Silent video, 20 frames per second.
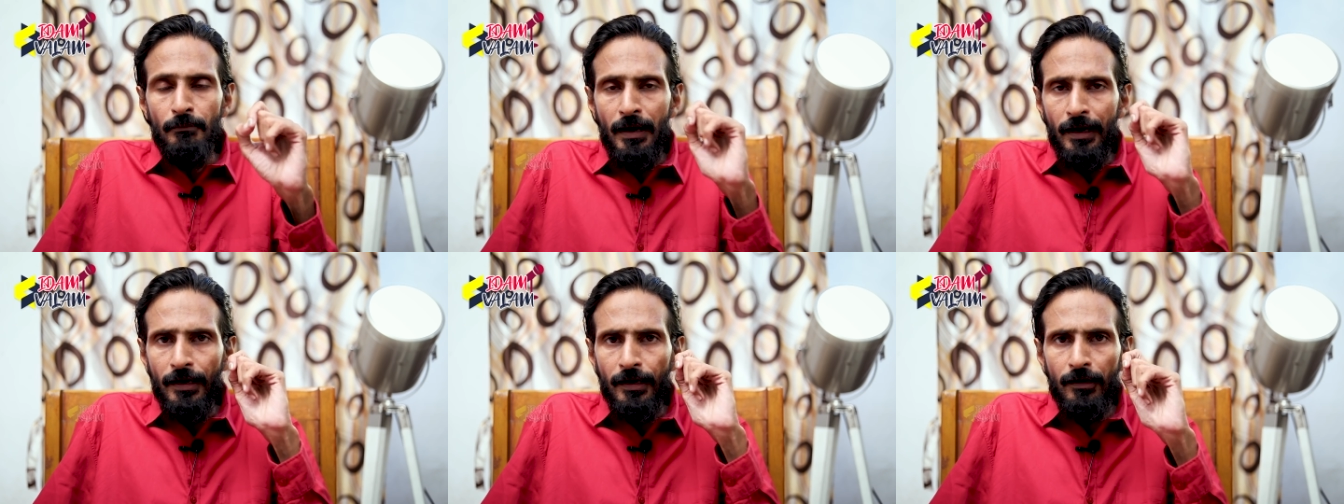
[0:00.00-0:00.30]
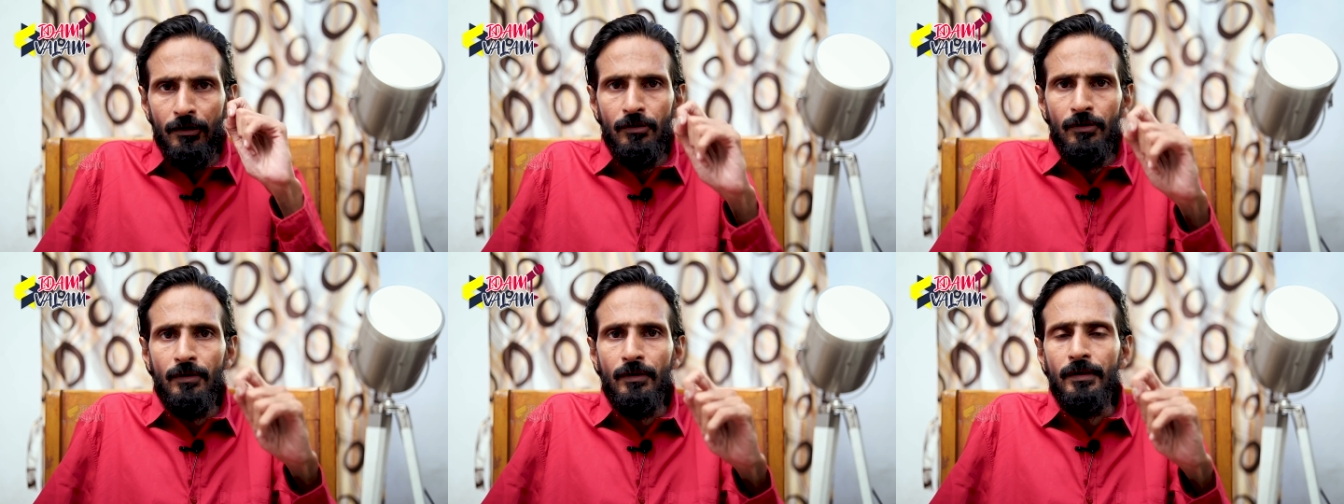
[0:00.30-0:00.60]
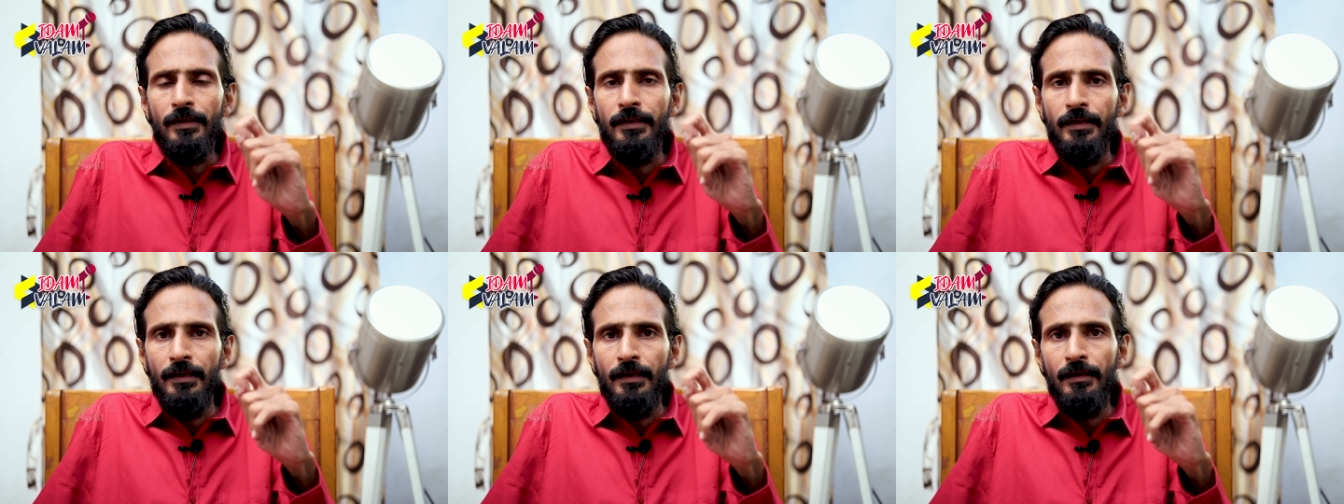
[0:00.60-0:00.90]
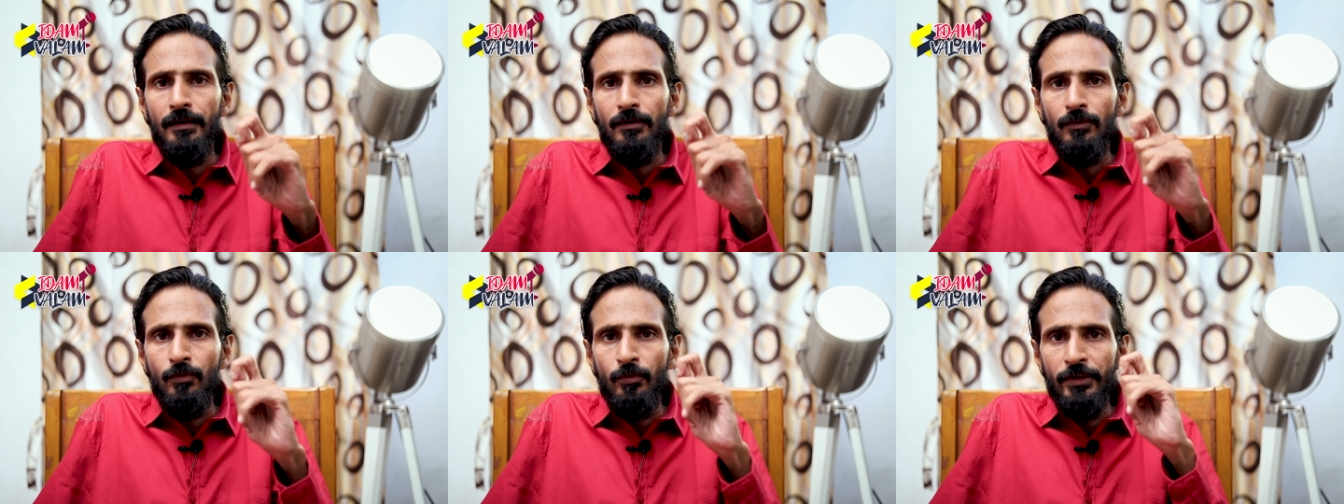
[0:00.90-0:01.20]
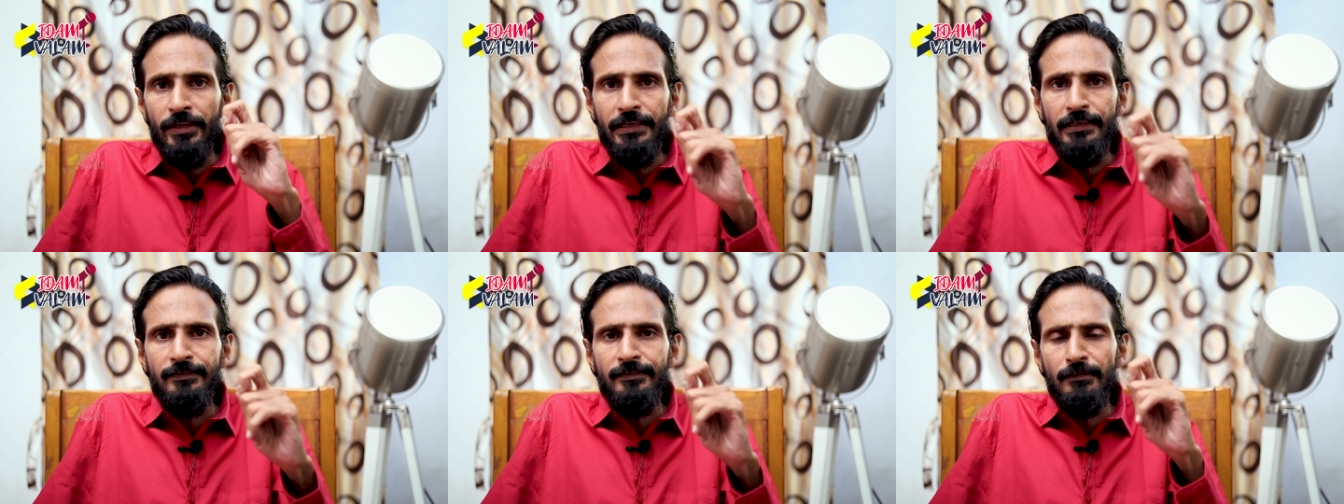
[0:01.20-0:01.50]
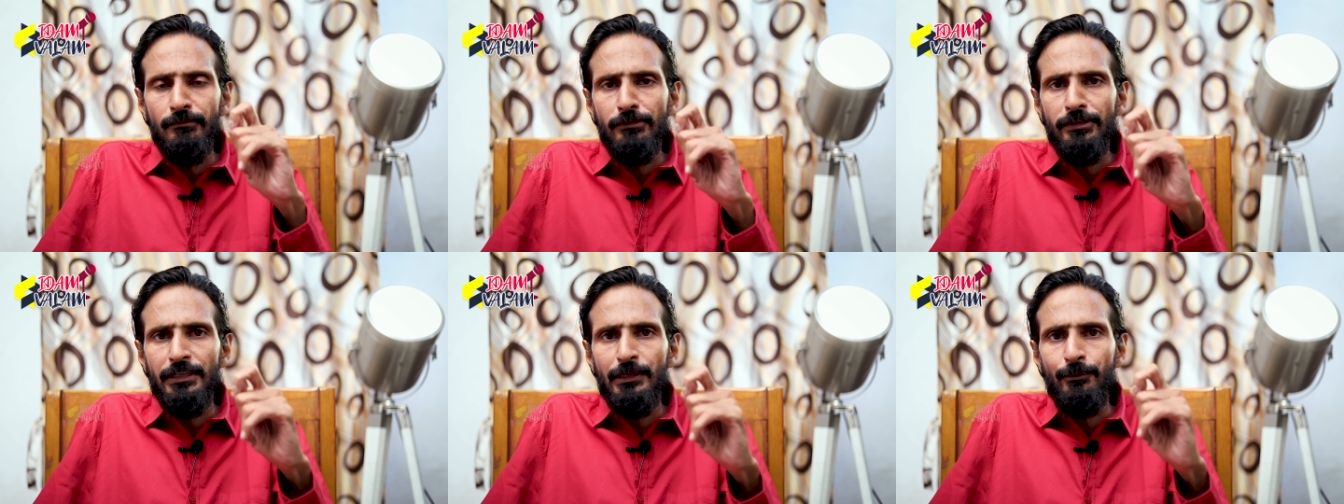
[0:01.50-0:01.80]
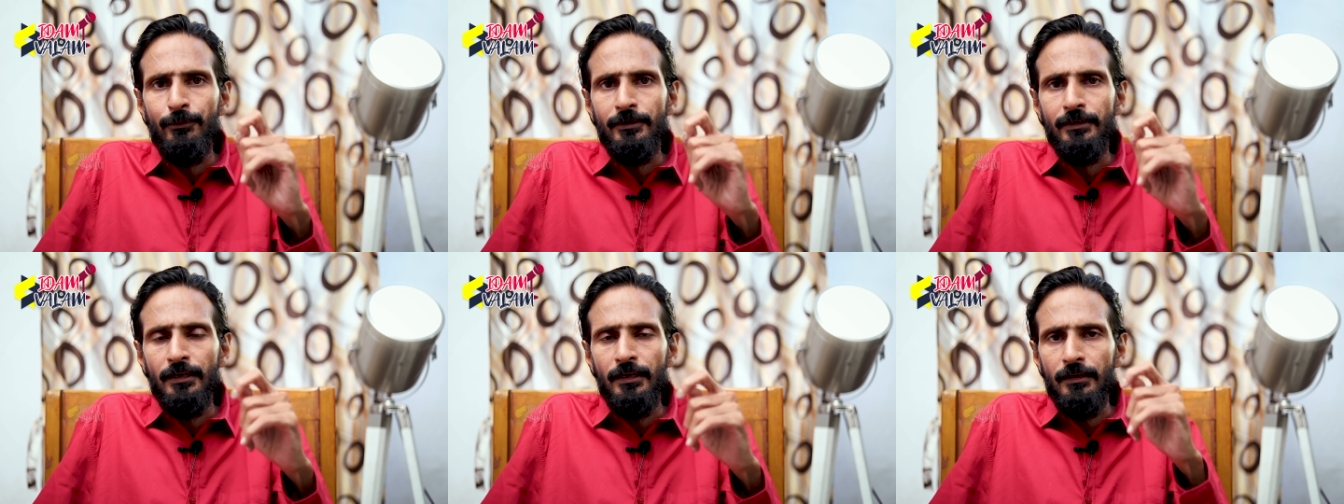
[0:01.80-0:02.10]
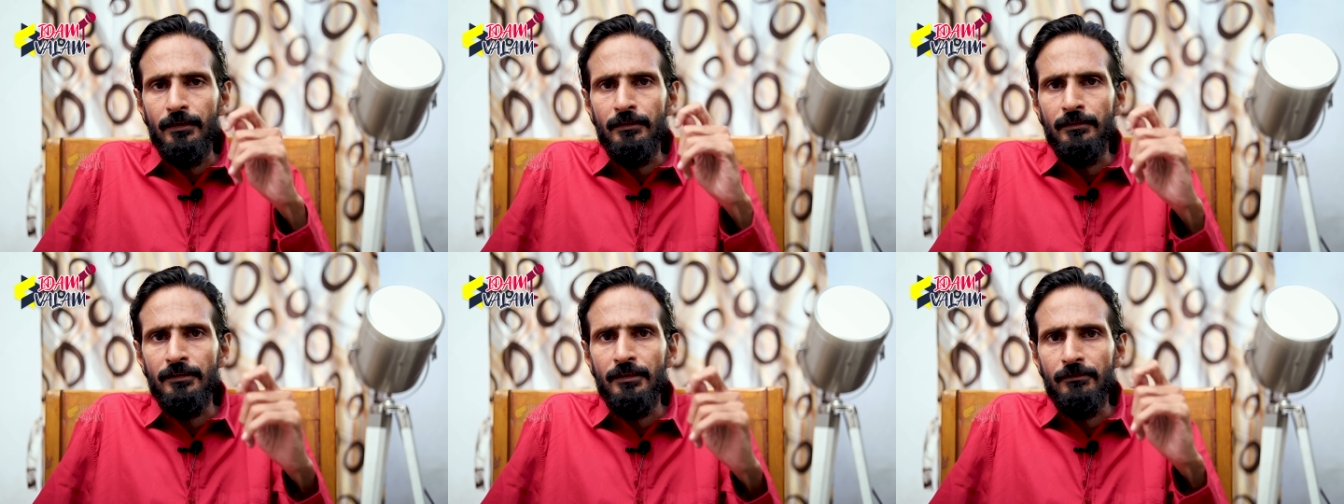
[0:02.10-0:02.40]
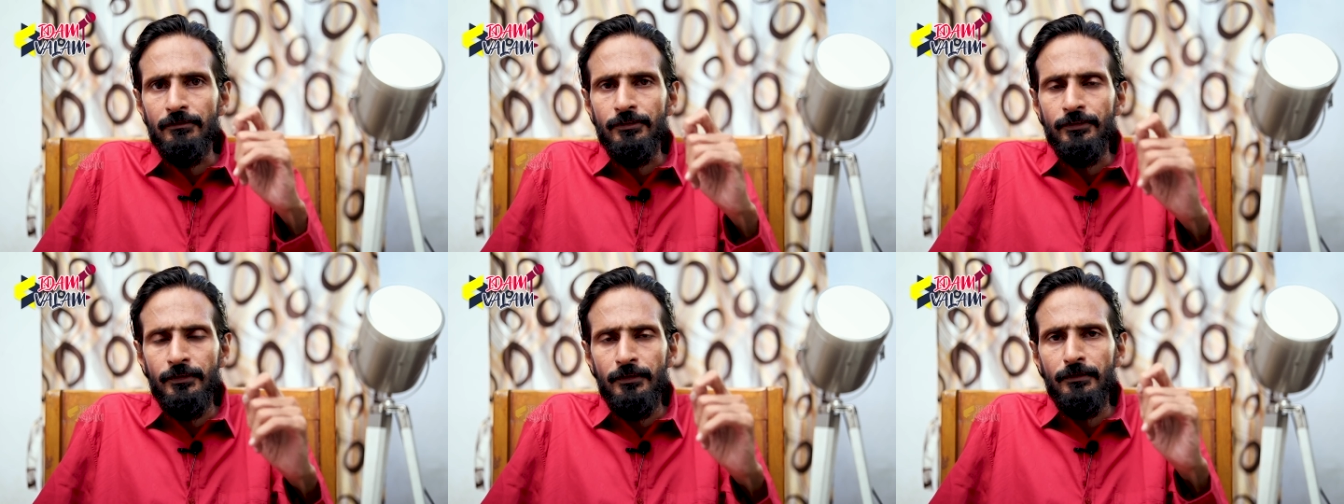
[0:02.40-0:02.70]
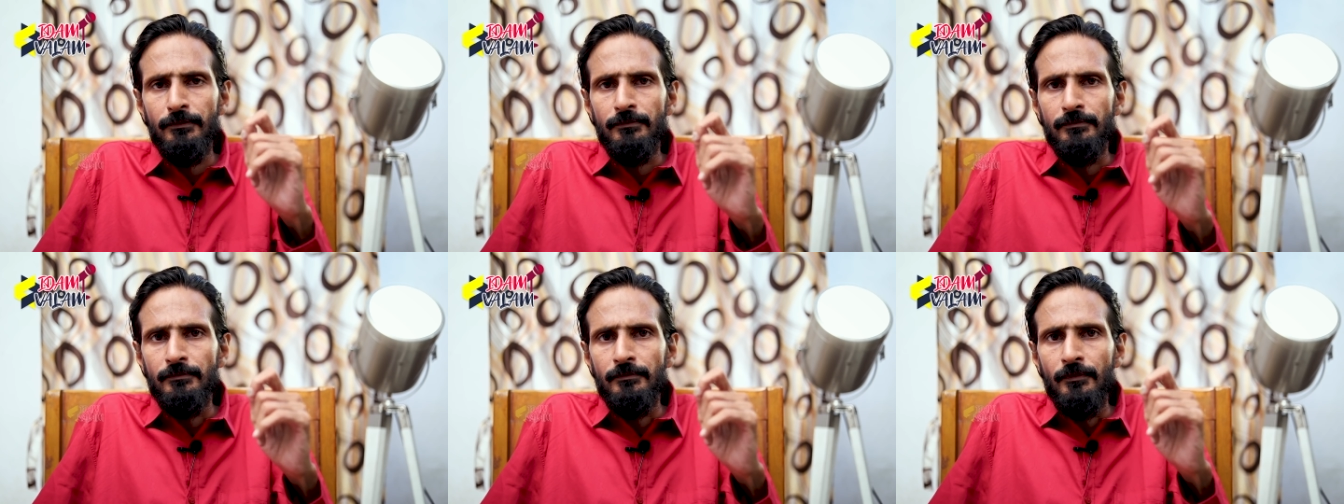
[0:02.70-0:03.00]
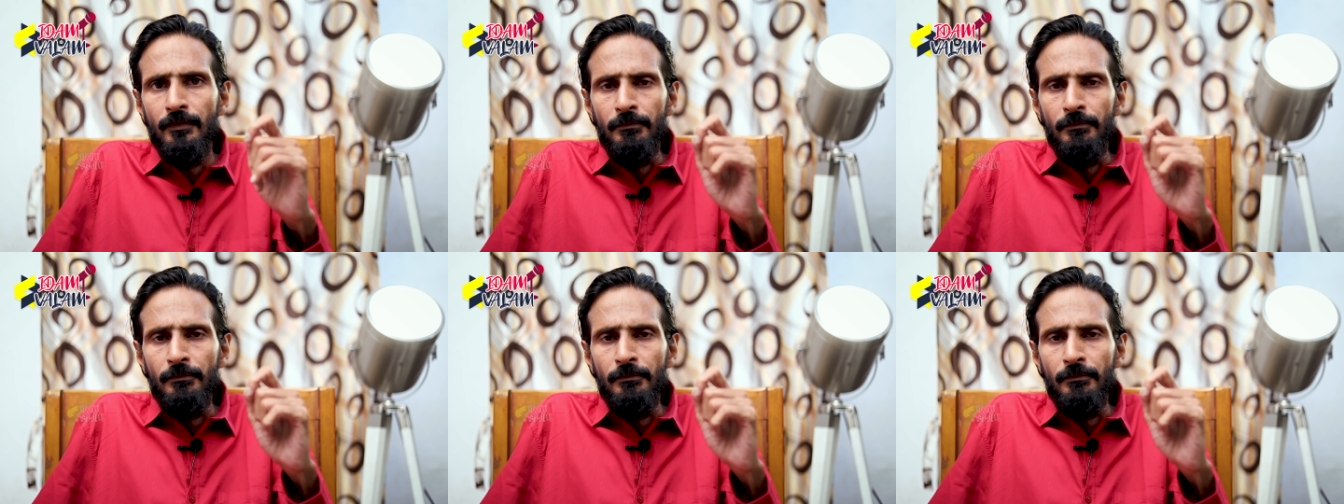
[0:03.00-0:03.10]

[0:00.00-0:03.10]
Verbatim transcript: மக்களுடைய உயிர் சம்பந்தப்பட்ட இந்த விஷயம்